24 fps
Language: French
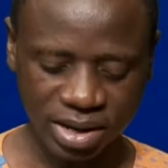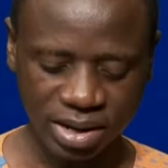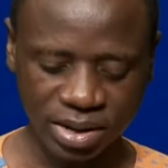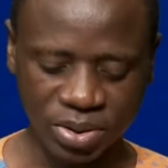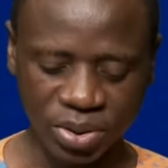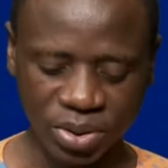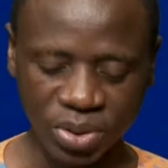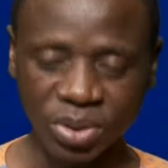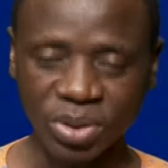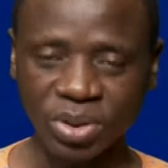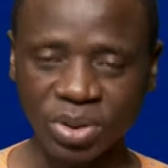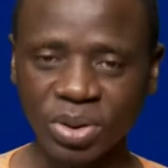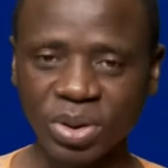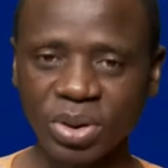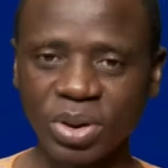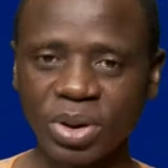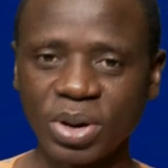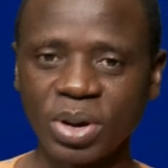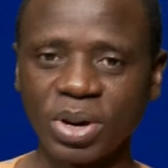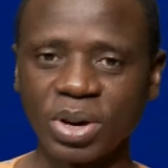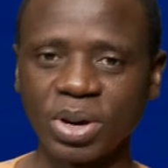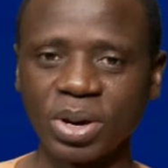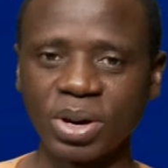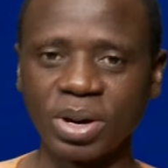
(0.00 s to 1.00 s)
Donc,
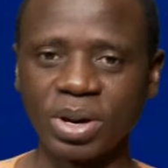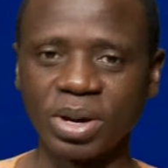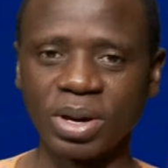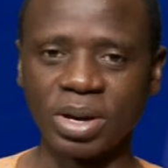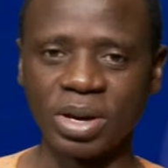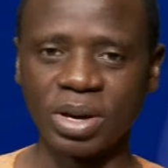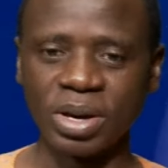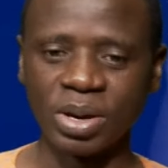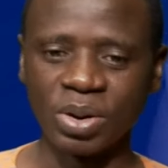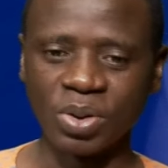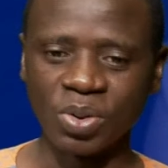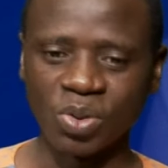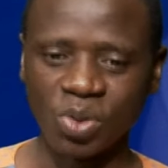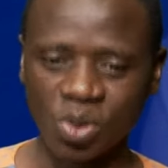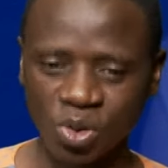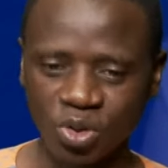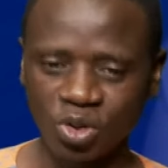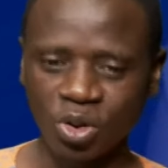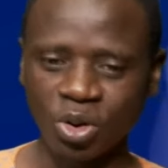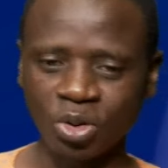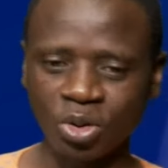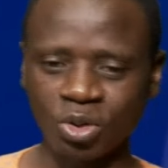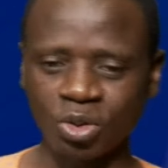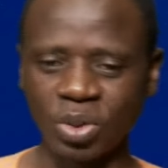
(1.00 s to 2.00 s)
euh,
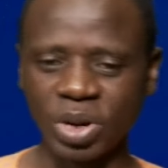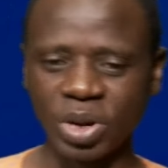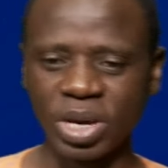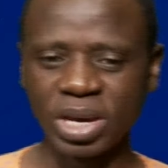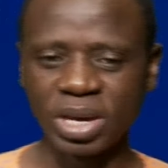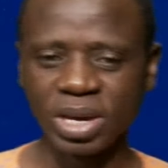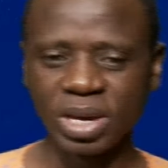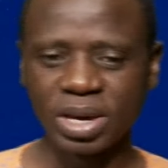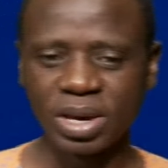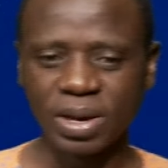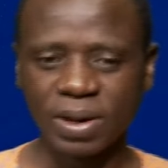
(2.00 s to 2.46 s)
aujourd'hui,